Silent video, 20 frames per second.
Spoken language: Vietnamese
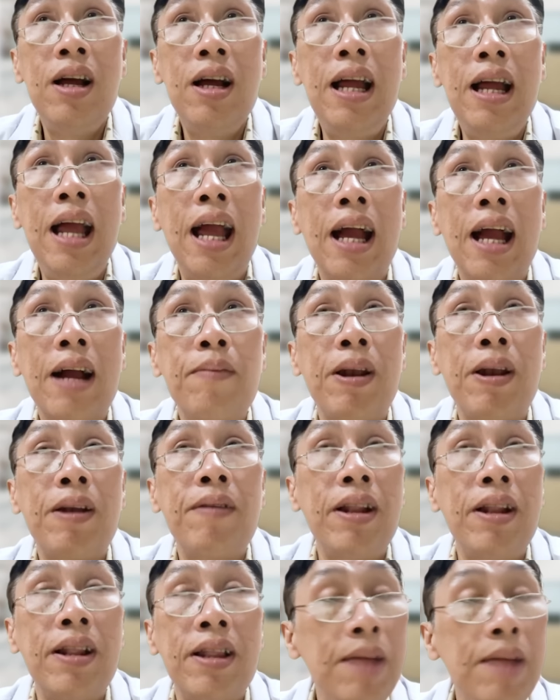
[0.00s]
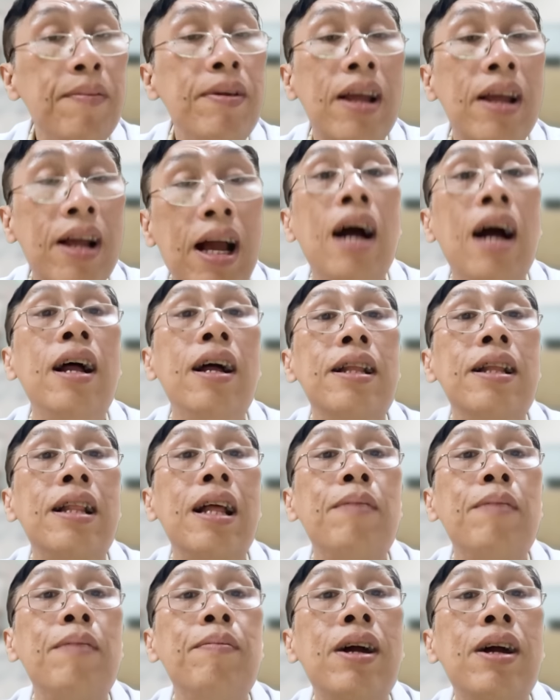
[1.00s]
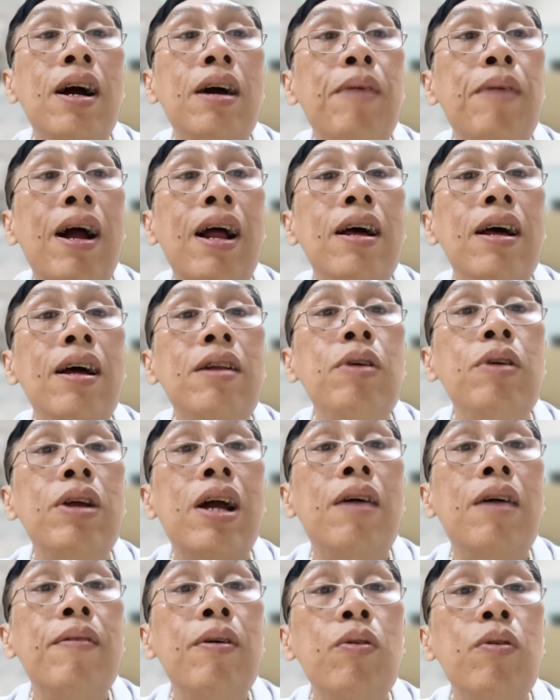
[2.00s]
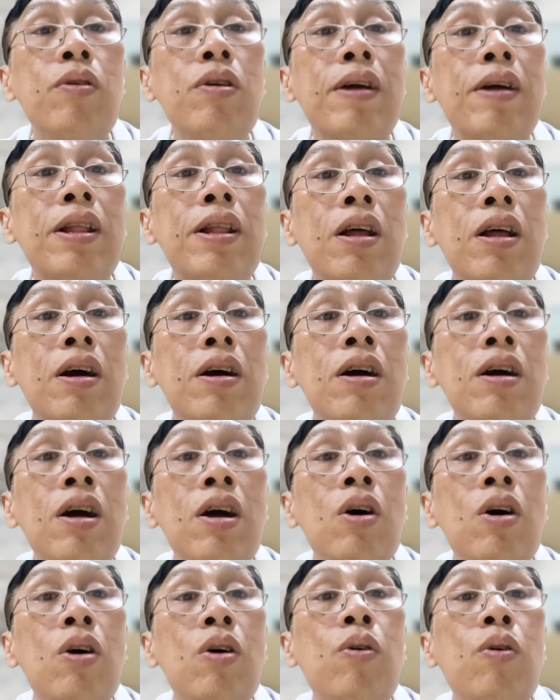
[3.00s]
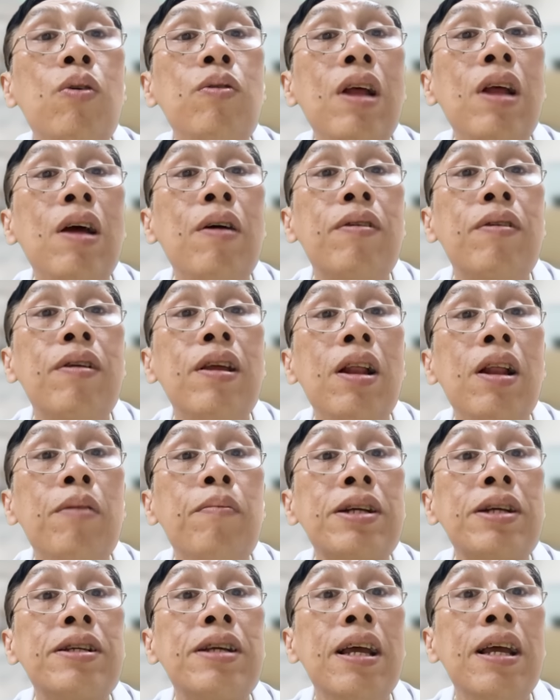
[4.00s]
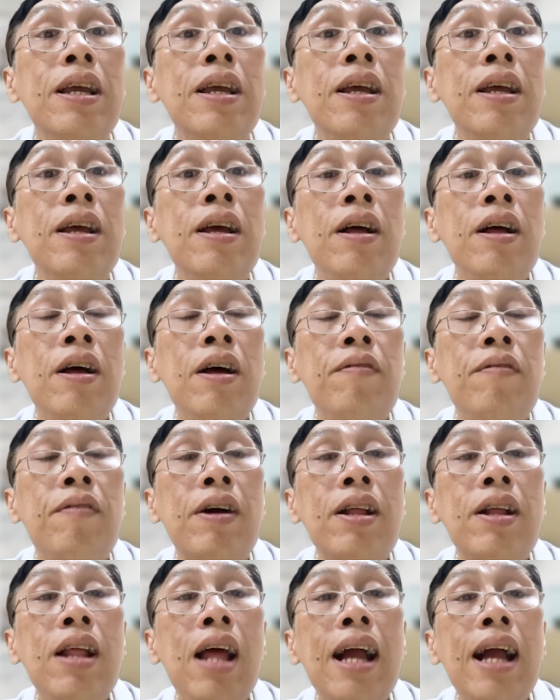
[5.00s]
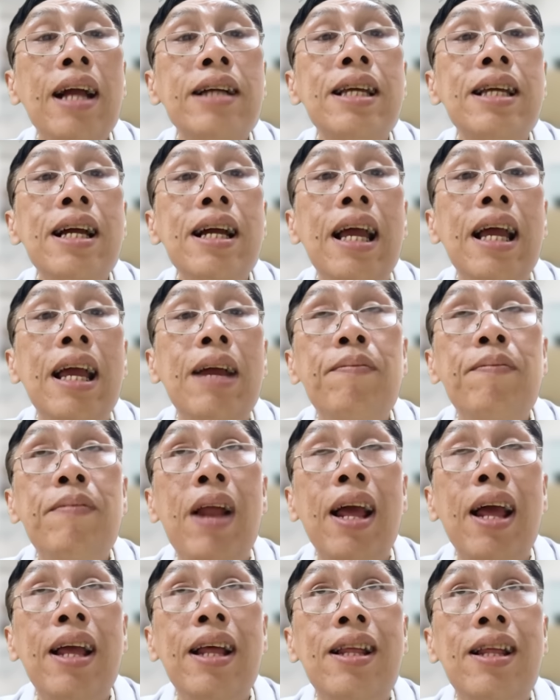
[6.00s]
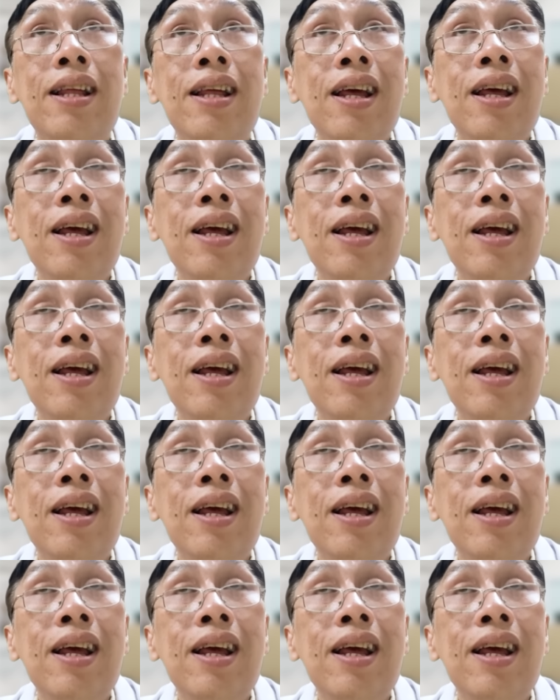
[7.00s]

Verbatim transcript: nghẹt mạch vành tim hay gì cần người ta mới cân bằng lợi ích nguy cơ mới uống với phải tự uống theo chỉ định bác sĩ và cái hai cái xét nghiệm này